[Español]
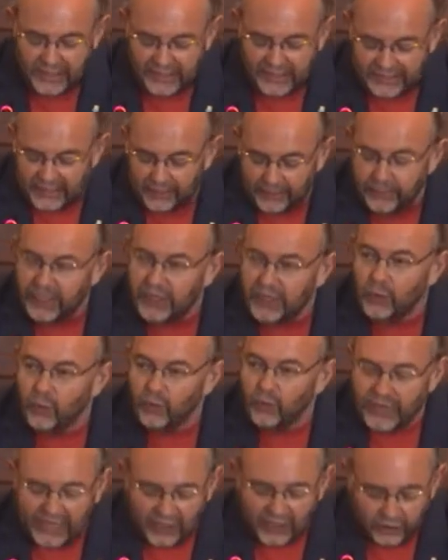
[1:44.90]
y también
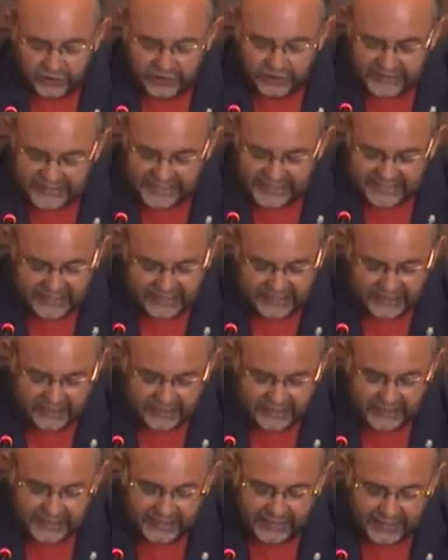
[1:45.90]
un cajón
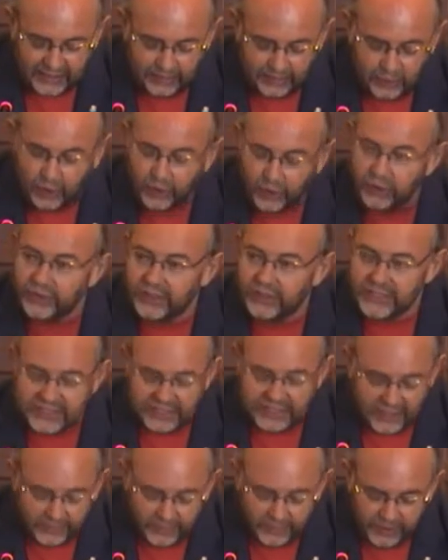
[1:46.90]
desastre. Aquel blog que
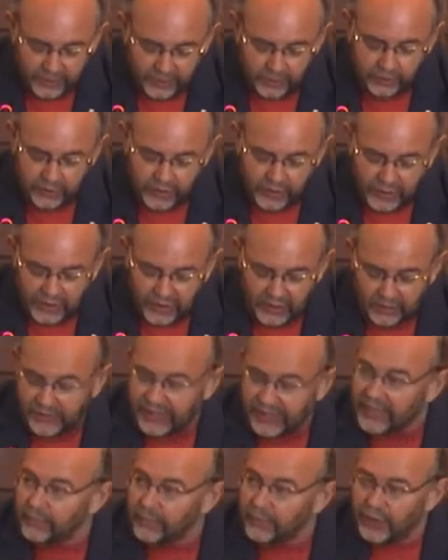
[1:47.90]
sigue vivo
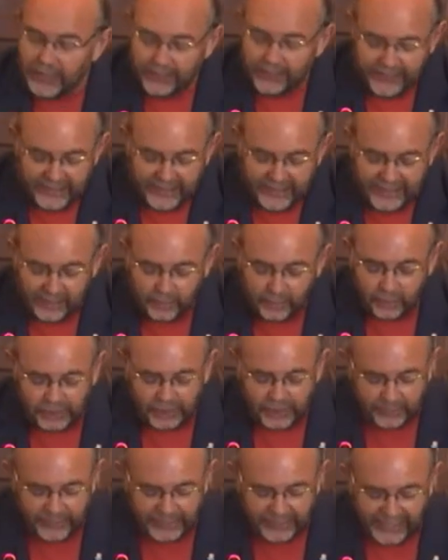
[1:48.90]
me cambió la vida y ha
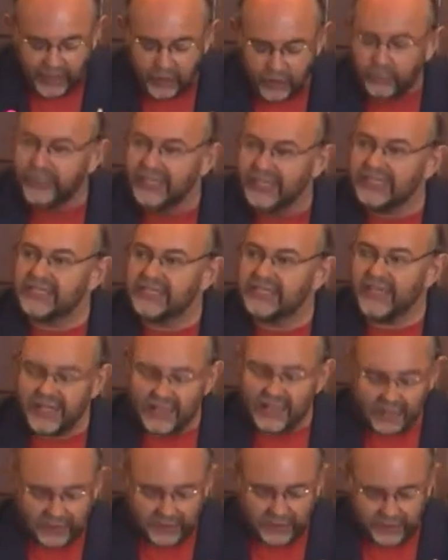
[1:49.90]
multiplicado mi
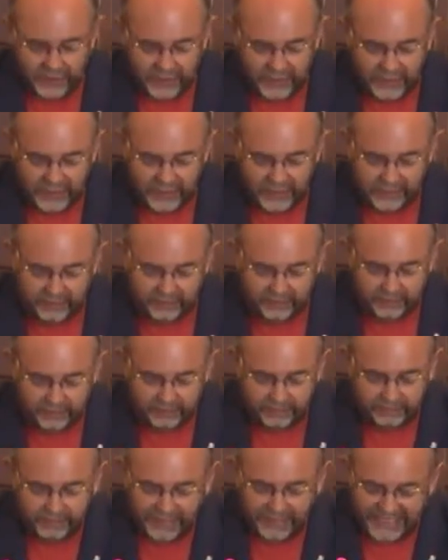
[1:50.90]
ansiedad. Eh,
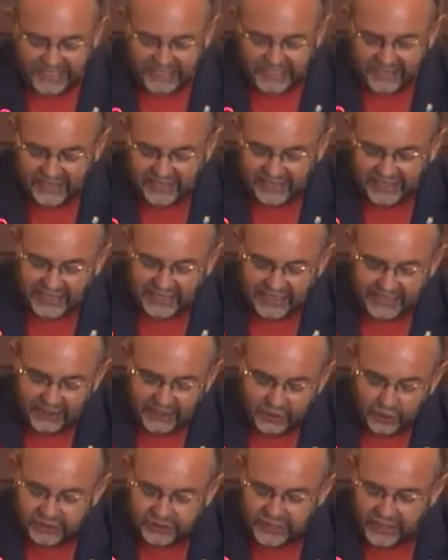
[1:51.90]
pasé de la
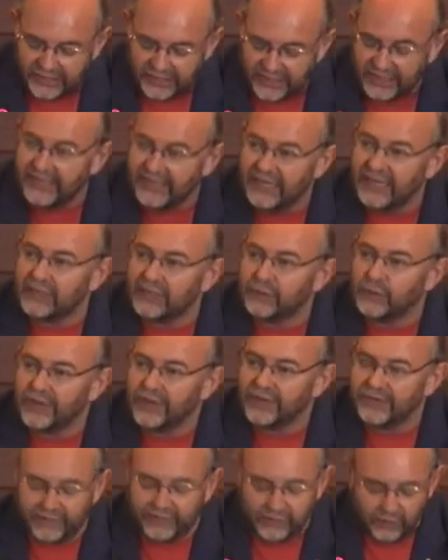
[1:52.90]
nota diaria a la
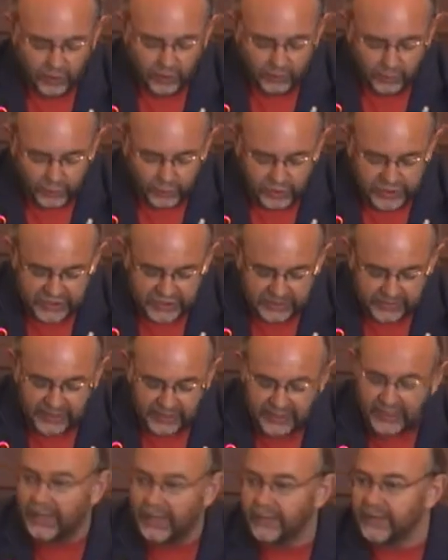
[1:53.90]
actualización
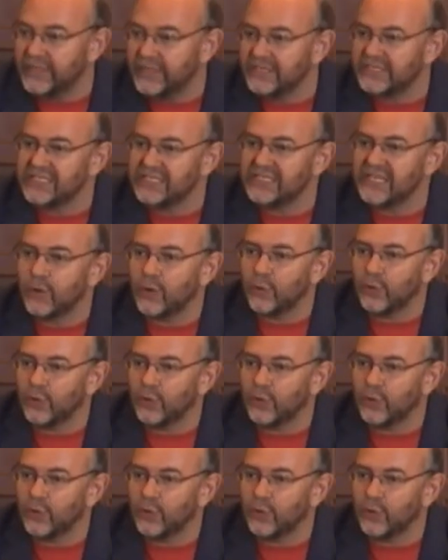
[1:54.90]
compulsiva, a veces hasta